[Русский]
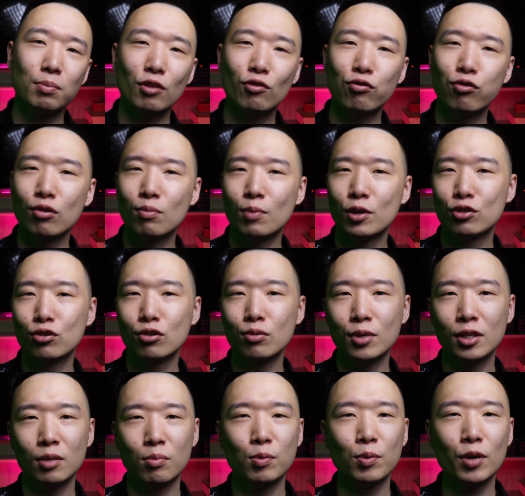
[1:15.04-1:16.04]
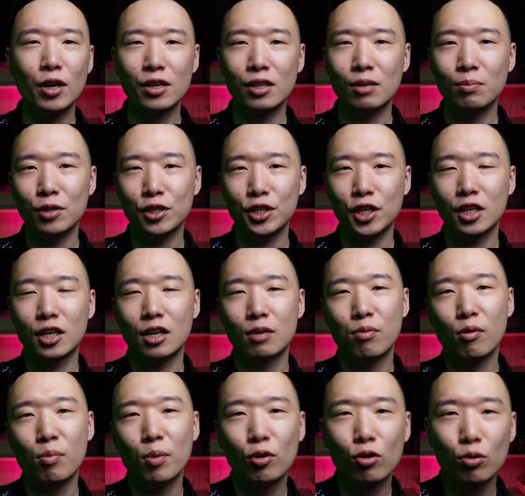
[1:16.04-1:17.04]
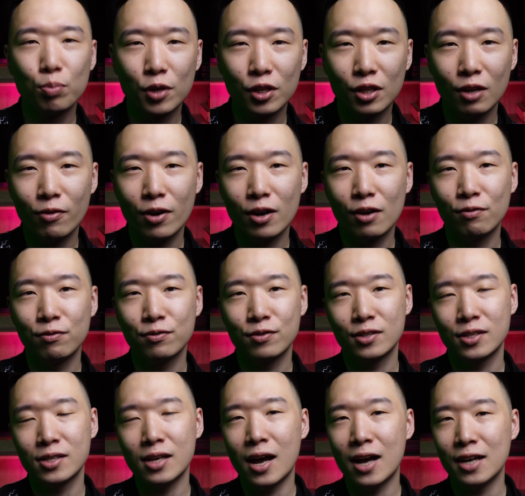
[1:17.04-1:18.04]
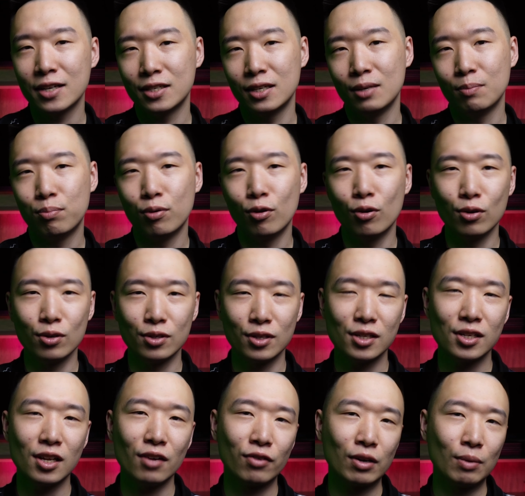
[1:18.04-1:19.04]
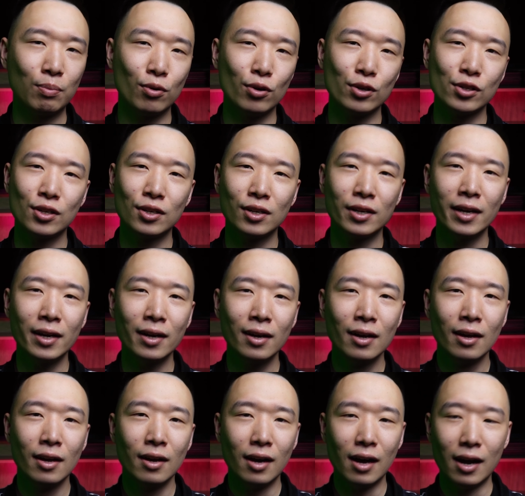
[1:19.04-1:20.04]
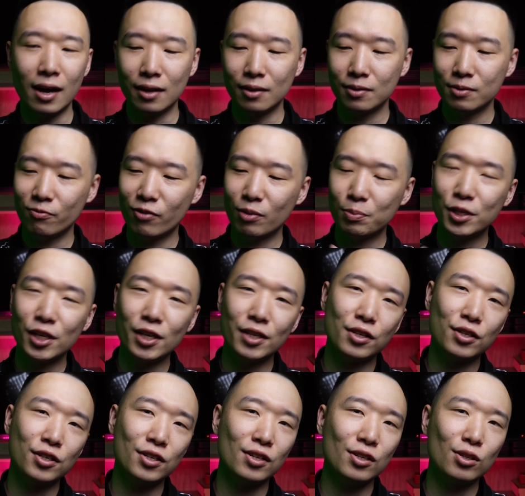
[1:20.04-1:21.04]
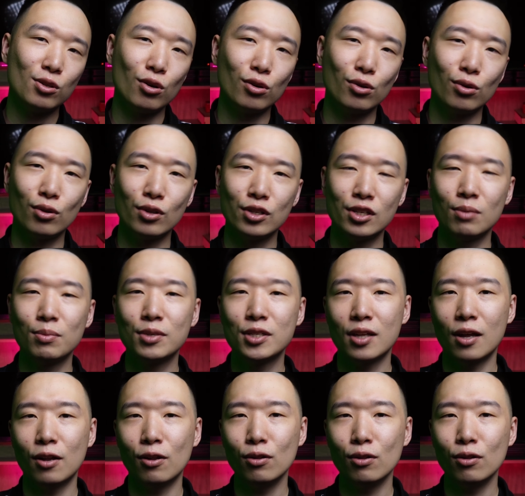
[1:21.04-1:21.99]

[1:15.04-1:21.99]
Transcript: платформа Joom, это популярная площадка порядка по покупке товаров с Азии по, с доставкой по СНГ. А, вообще эти часы стоят около 700